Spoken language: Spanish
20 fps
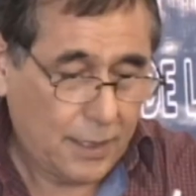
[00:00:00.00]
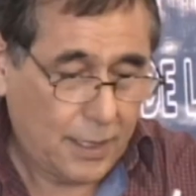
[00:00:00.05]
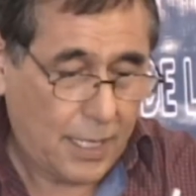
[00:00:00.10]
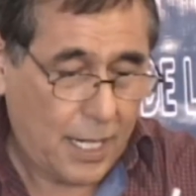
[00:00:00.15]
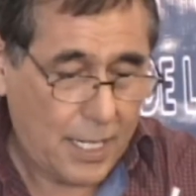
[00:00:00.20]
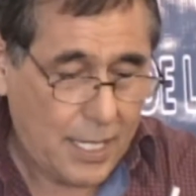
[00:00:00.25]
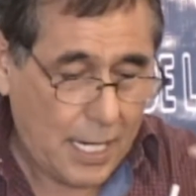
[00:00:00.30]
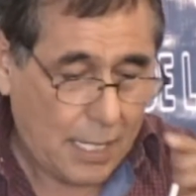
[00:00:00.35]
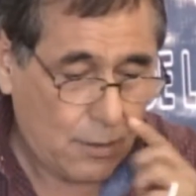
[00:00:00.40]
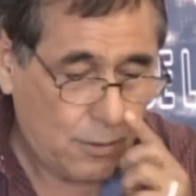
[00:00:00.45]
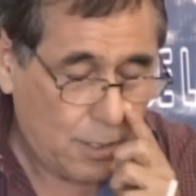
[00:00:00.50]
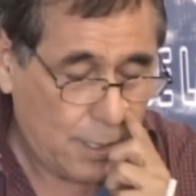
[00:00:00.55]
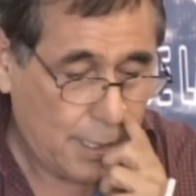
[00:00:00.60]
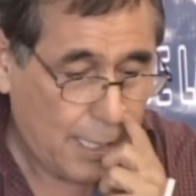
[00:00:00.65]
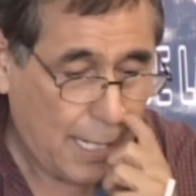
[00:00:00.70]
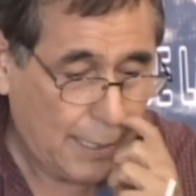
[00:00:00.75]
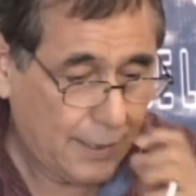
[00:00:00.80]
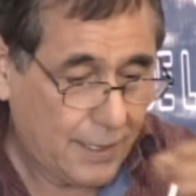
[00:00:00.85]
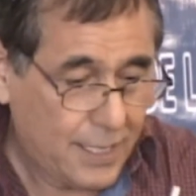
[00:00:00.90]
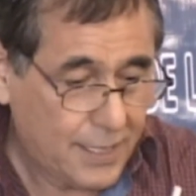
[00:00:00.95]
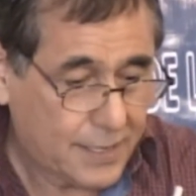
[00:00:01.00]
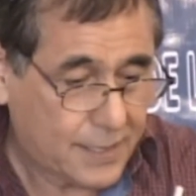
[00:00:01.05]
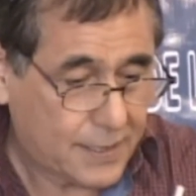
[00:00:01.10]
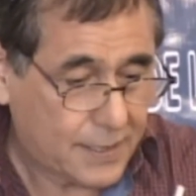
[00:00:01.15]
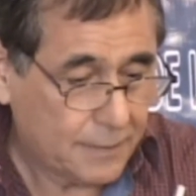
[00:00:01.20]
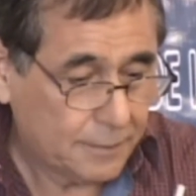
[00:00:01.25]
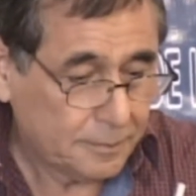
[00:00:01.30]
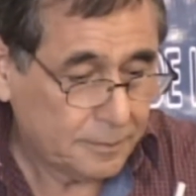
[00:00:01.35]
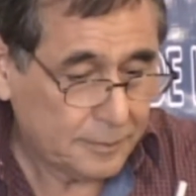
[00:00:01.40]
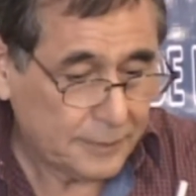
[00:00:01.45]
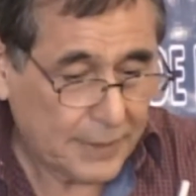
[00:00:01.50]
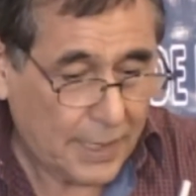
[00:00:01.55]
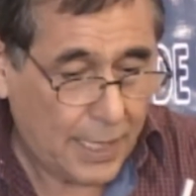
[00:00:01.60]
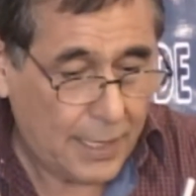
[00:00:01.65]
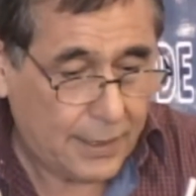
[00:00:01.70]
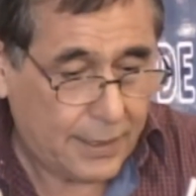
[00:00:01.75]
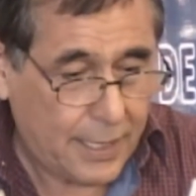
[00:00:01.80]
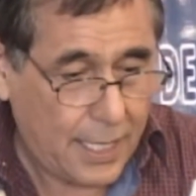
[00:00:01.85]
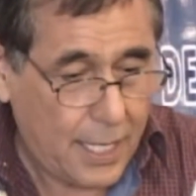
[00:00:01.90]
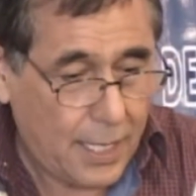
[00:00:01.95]
Gallardo Hernández,
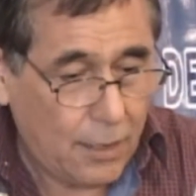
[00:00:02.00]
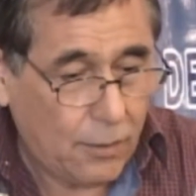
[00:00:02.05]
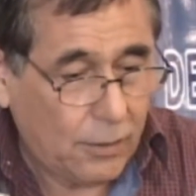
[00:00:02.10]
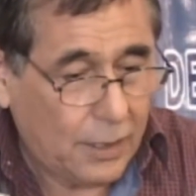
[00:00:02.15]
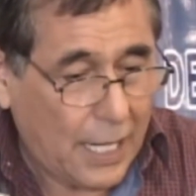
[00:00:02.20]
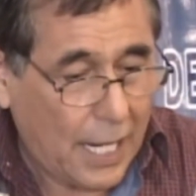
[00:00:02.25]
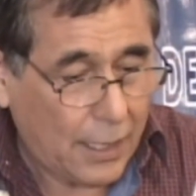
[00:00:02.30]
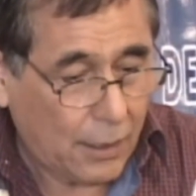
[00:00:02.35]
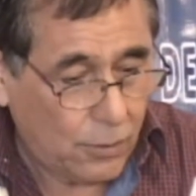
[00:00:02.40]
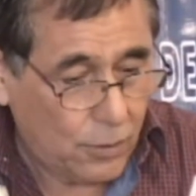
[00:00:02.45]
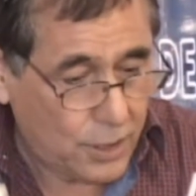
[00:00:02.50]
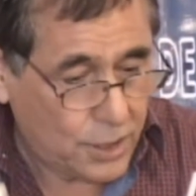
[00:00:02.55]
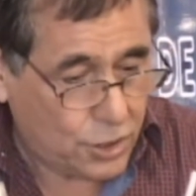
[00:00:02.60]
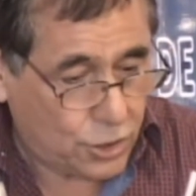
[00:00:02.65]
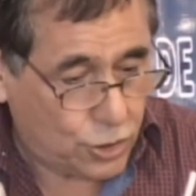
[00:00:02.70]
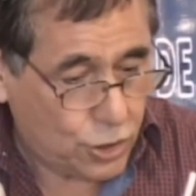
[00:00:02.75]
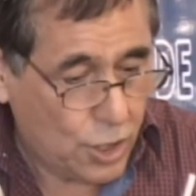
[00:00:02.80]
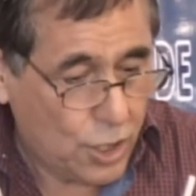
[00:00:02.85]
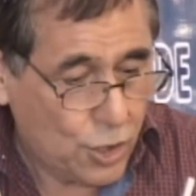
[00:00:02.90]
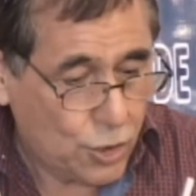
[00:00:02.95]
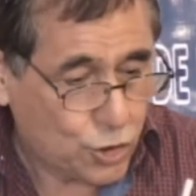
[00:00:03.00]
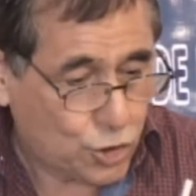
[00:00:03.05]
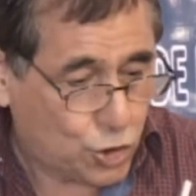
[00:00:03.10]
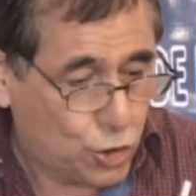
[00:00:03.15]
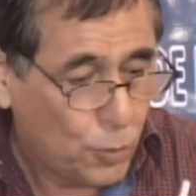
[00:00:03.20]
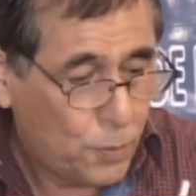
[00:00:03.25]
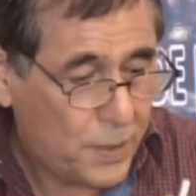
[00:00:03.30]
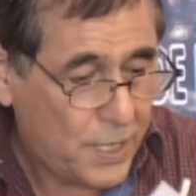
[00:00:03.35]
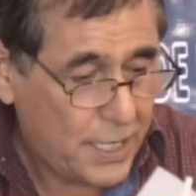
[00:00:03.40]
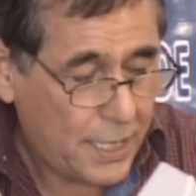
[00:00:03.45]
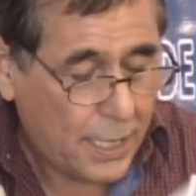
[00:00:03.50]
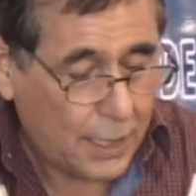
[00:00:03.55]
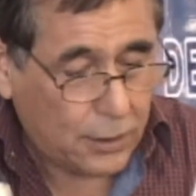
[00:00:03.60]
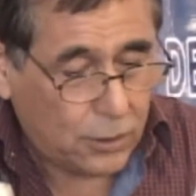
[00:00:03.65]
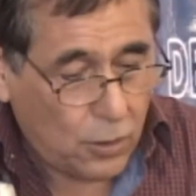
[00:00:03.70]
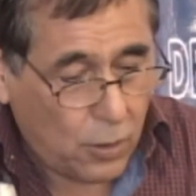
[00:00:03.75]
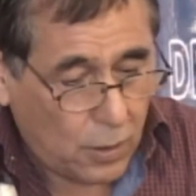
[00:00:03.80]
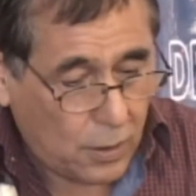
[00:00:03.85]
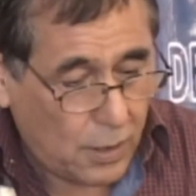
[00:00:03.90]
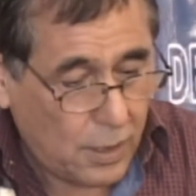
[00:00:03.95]
él tiene un cargo, es
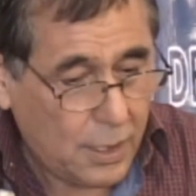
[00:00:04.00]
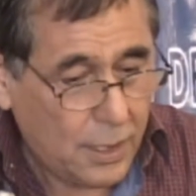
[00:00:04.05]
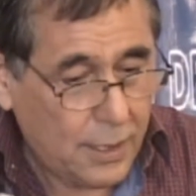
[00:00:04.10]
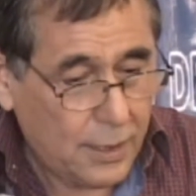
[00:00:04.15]
subdirector